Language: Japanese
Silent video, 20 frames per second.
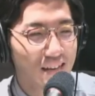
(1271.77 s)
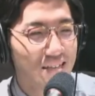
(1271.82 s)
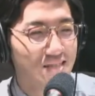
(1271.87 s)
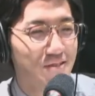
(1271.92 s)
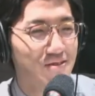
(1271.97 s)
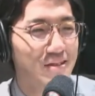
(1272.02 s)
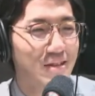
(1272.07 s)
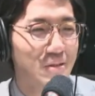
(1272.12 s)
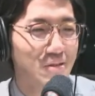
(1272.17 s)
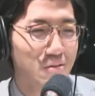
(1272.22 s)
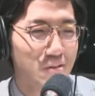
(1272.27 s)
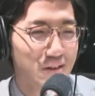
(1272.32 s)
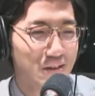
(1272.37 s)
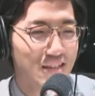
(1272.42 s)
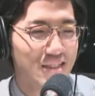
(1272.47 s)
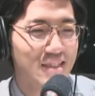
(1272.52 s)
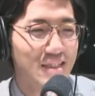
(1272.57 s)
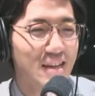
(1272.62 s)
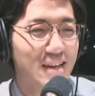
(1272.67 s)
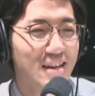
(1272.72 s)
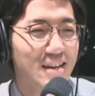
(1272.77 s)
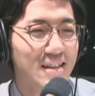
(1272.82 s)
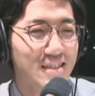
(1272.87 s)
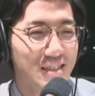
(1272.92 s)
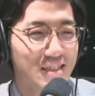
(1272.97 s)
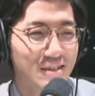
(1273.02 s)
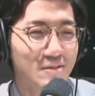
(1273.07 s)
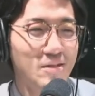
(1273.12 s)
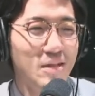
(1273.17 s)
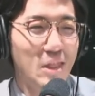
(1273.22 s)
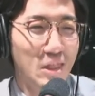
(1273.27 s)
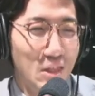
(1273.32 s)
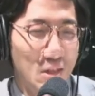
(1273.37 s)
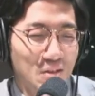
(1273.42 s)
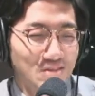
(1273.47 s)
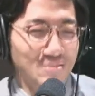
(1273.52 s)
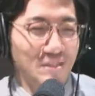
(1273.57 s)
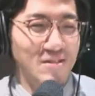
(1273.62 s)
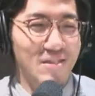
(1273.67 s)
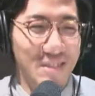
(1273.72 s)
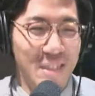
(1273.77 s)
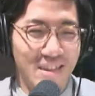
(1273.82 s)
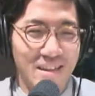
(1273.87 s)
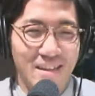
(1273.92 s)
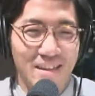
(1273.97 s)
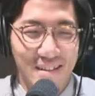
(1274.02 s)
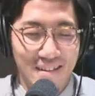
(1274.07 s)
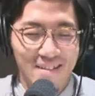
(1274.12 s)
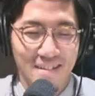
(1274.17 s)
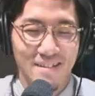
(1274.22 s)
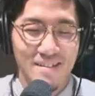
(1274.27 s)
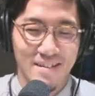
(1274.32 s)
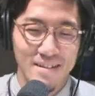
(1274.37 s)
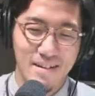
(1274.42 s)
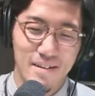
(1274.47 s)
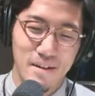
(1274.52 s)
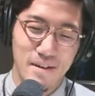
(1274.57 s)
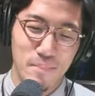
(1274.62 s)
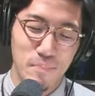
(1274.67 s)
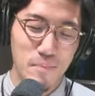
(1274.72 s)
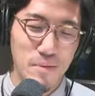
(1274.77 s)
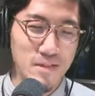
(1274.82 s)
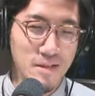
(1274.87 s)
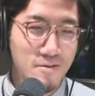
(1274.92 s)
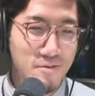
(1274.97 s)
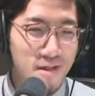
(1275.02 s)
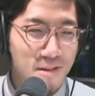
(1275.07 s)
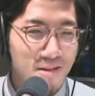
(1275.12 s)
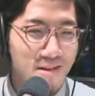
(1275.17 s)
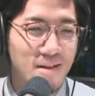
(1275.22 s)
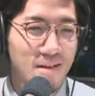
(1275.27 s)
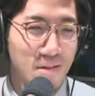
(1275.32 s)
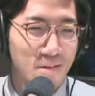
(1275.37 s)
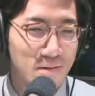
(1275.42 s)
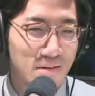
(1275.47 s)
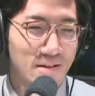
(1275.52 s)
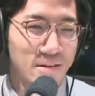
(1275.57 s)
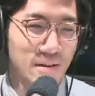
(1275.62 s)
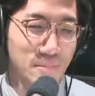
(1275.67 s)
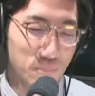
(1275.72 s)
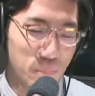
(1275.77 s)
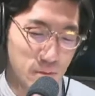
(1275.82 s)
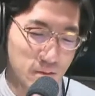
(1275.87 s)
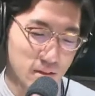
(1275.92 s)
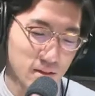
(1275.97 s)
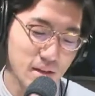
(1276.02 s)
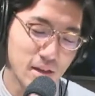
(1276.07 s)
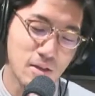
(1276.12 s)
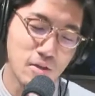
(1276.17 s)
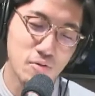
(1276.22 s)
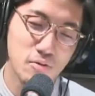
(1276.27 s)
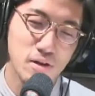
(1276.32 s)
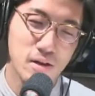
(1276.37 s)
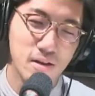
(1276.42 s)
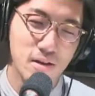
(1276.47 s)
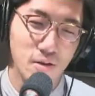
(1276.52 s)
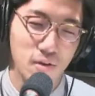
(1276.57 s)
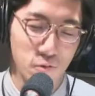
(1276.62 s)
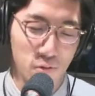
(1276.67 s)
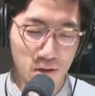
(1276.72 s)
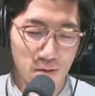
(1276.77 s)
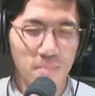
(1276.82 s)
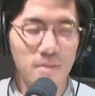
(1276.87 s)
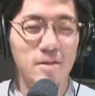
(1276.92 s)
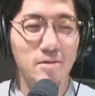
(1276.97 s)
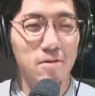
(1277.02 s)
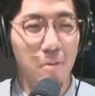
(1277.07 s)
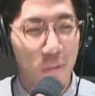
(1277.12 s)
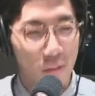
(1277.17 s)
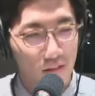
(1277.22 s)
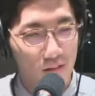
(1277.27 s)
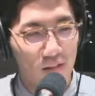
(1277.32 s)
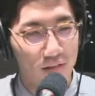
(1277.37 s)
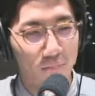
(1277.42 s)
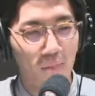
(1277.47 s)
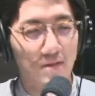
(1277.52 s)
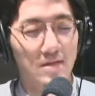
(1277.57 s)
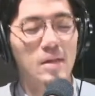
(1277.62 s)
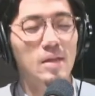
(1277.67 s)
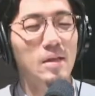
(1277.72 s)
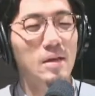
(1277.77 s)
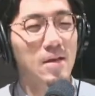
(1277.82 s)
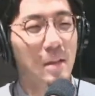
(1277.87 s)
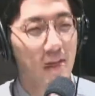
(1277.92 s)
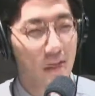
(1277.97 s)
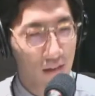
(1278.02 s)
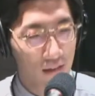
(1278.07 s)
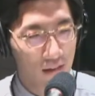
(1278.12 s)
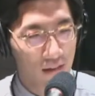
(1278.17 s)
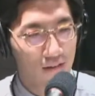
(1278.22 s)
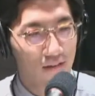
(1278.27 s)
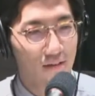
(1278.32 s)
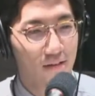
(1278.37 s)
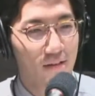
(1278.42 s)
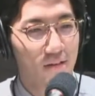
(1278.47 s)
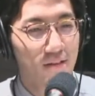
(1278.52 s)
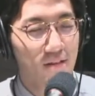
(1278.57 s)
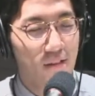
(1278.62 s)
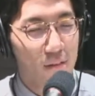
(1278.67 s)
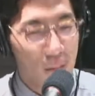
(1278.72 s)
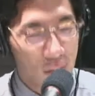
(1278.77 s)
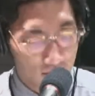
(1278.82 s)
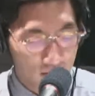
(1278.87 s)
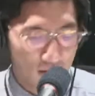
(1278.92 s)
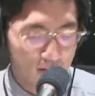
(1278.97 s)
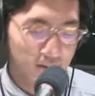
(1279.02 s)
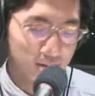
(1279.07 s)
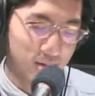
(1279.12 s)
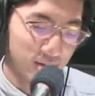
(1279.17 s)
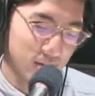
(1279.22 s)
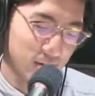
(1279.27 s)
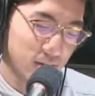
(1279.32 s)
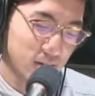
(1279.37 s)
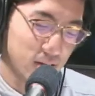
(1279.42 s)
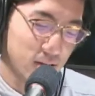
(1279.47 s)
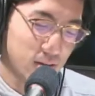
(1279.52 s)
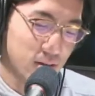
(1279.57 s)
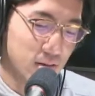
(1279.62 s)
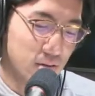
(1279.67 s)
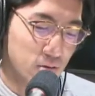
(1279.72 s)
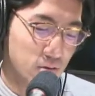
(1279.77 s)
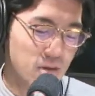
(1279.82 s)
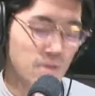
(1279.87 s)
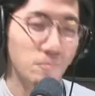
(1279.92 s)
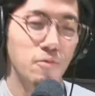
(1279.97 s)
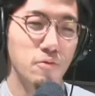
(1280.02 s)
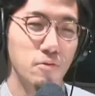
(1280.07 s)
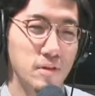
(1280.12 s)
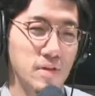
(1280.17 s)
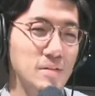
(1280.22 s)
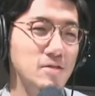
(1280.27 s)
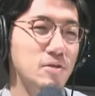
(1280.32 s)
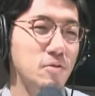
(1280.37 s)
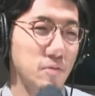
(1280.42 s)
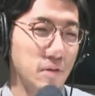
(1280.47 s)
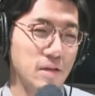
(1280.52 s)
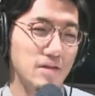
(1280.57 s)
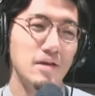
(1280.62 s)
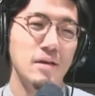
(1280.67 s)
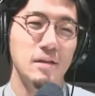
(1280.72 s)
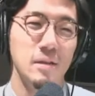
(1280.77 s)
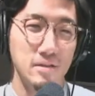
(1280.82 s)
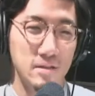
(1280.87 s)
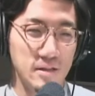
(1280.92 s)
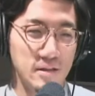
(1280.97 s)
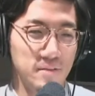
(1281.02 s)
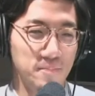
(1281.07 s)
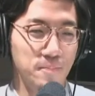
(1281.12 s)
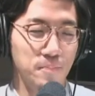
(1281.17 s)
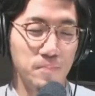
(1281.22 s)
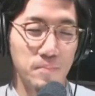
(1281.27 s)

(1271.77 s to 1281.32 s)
円にしてくれないと買ってあげないって言うんです」って言ってめちゃくちゃじゃないですかで結局楽器屋の人頑張ってくれて2万2000円で、うん、なんとかこれでお願いします、はい、それが僕の最初の機材でしたエレク